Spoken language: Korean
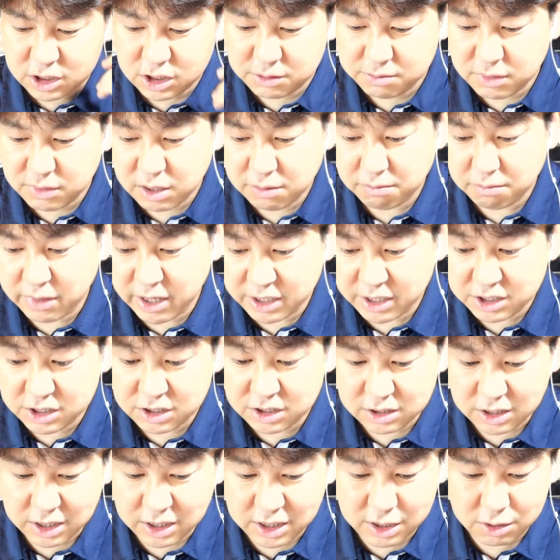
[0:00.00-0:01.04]
심한
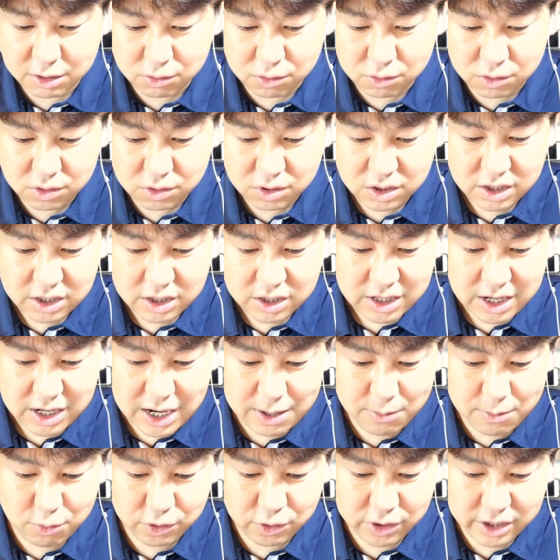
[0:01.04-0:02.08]
매질을 당하고
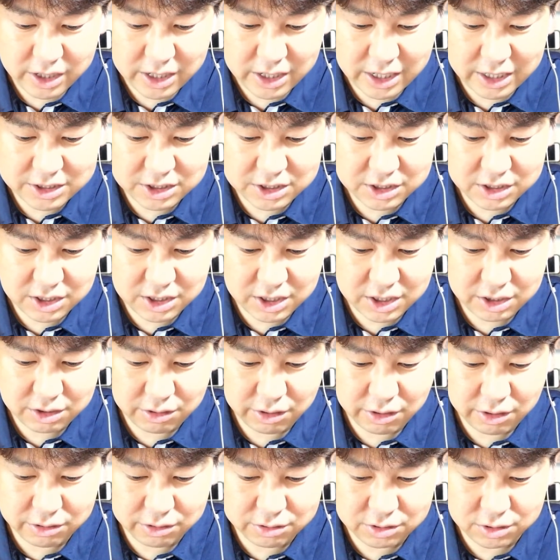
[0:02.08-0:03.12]
감옥에 갇히게
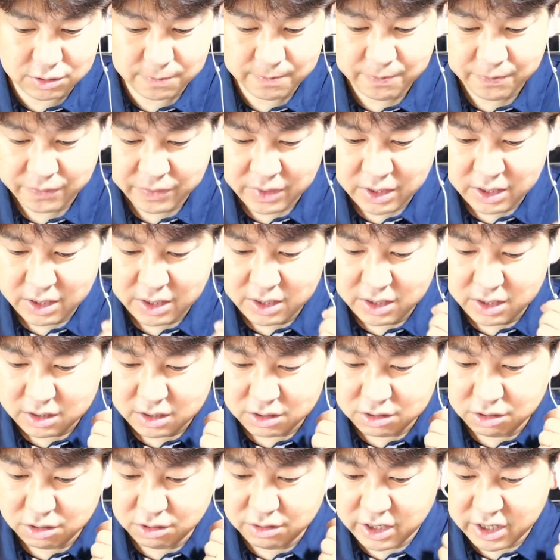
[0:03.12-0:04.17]
되었죠.
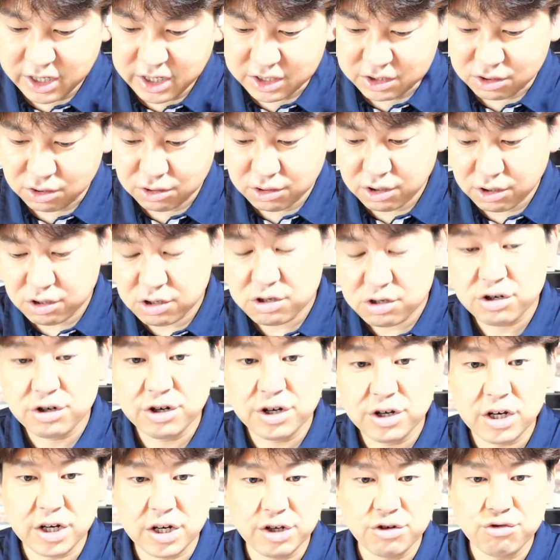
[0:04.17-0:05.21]
그런데 성경은 그
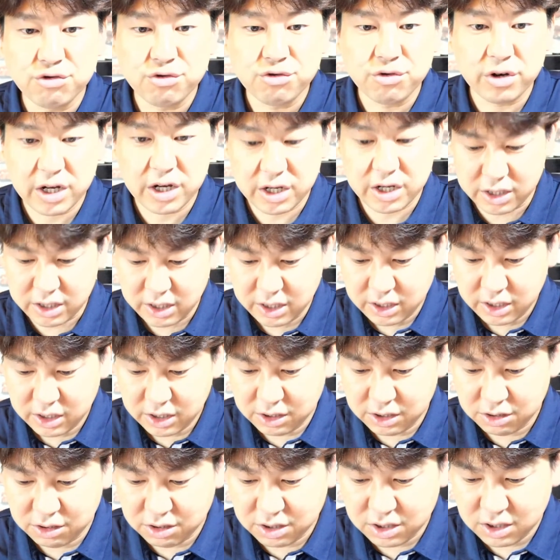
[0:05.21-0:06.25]
일 이후에
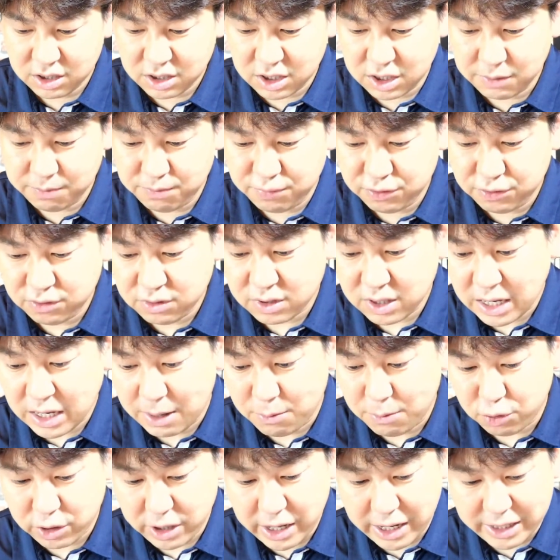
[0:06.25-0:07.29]
이들이 깊은
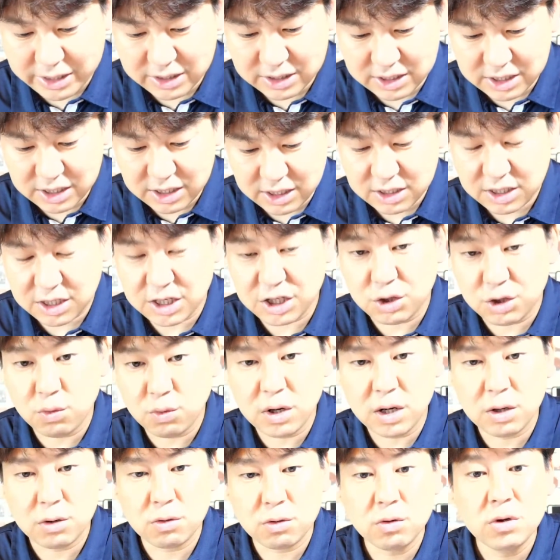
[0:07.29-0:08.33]
감옥에 앉아
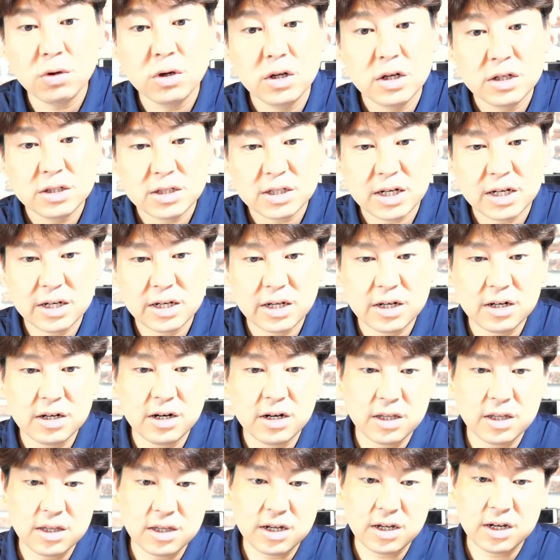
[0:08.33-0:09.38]
기도하고 찬양을
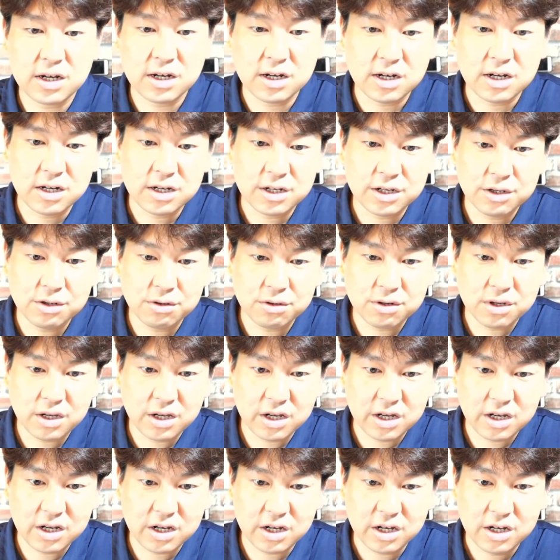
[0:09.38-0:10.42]
했다
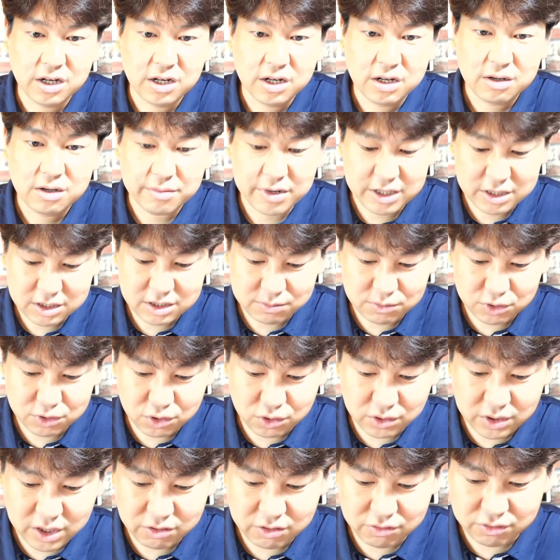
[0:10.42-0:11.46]
이렇게 말씀을
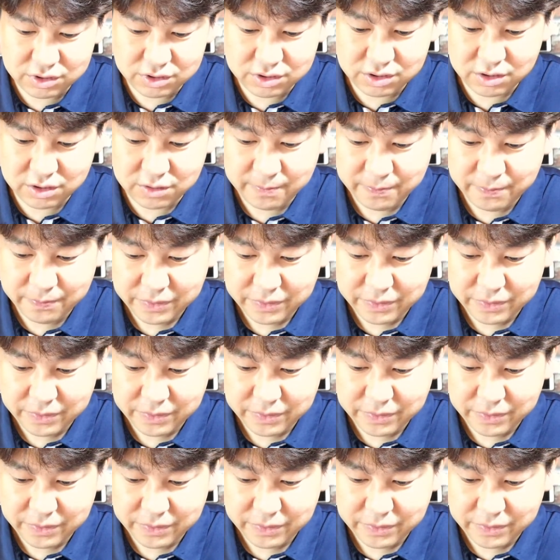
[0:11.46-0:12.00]
전하고 있어요.